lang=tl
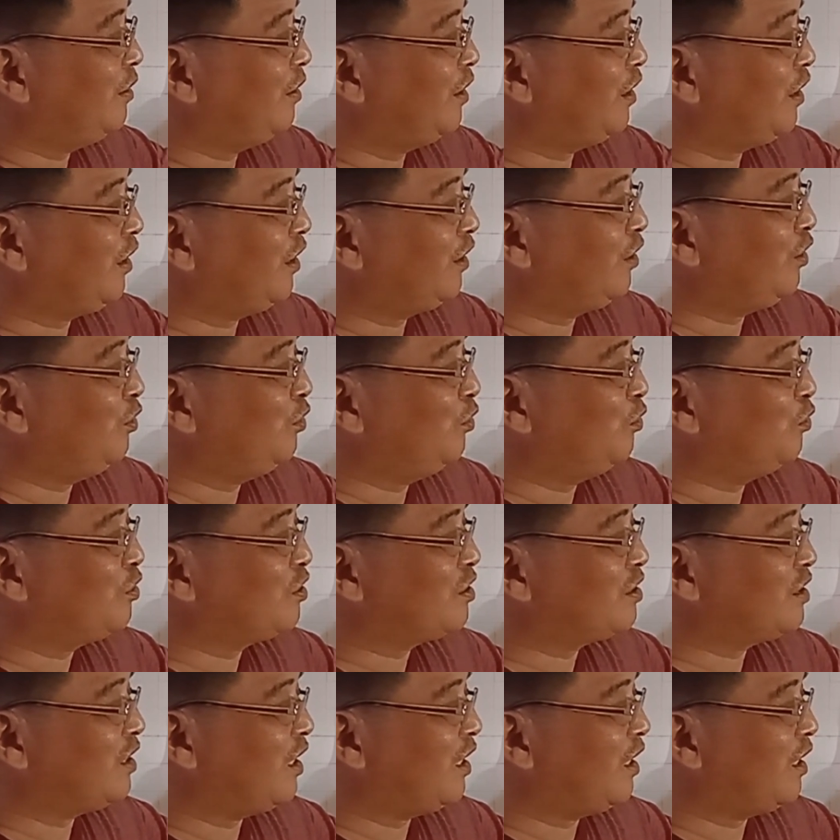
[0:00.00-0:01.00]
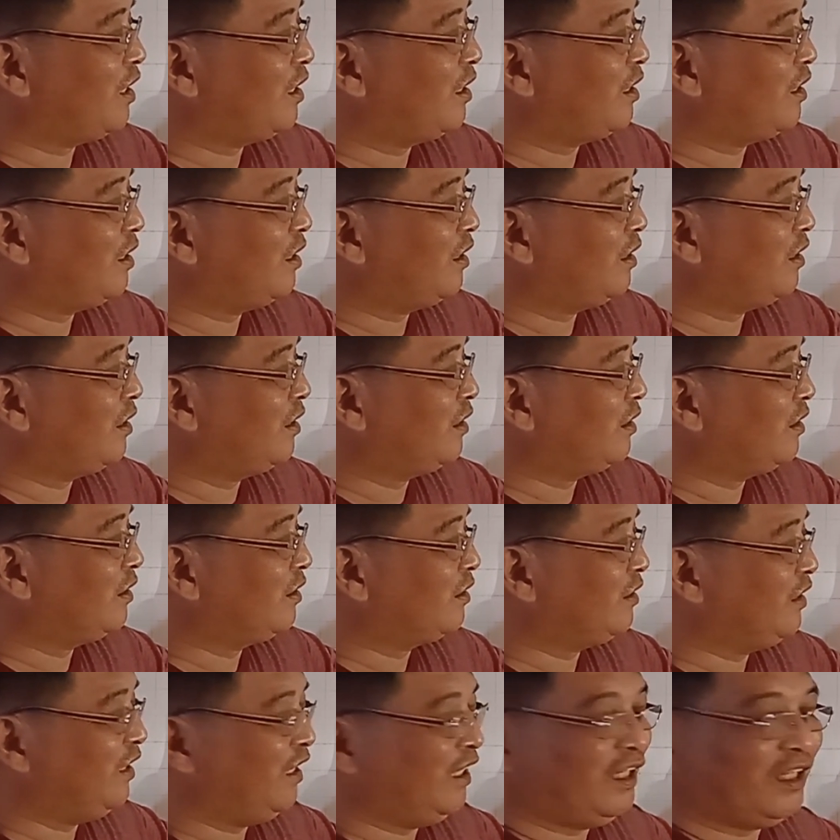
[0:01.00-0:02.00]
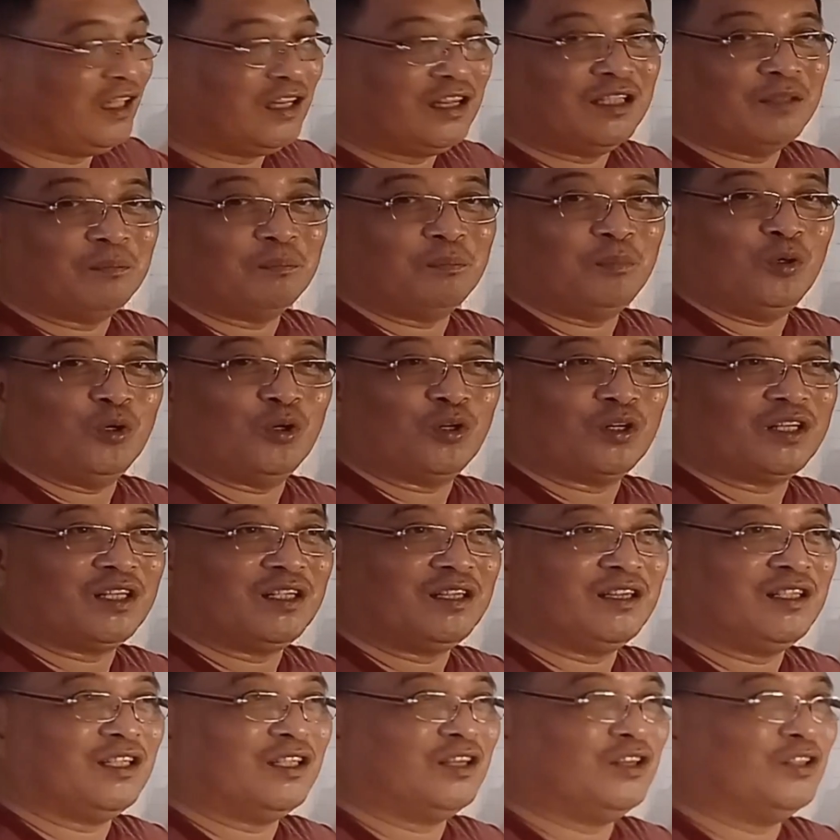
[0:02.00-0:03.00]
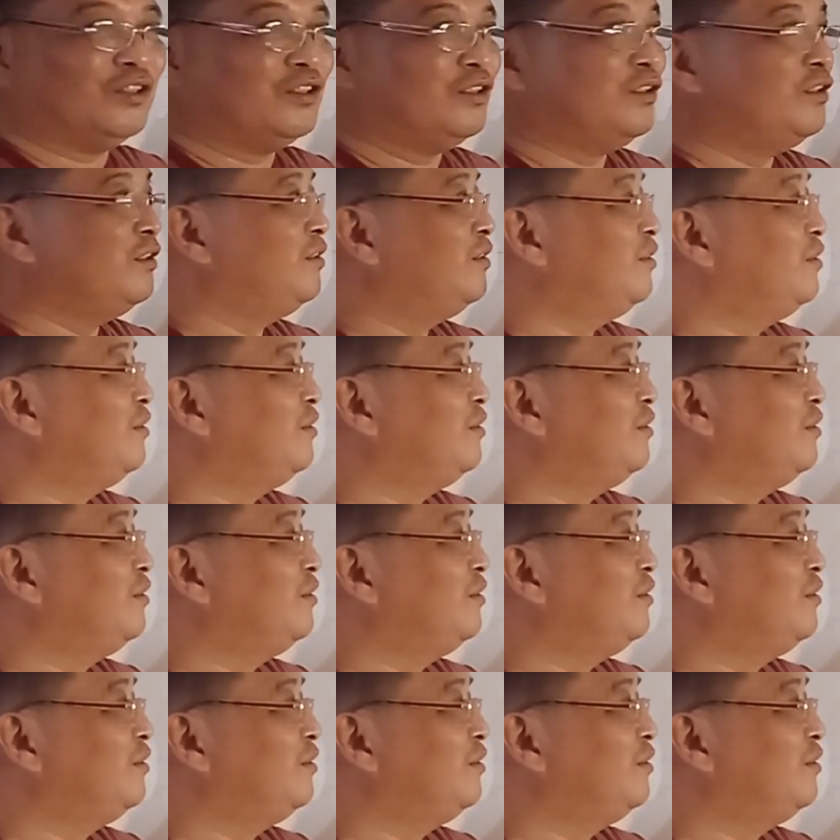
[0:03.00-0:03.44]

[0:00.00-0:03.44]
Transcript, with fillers: hanggang doon sa gilid ng flooring dito.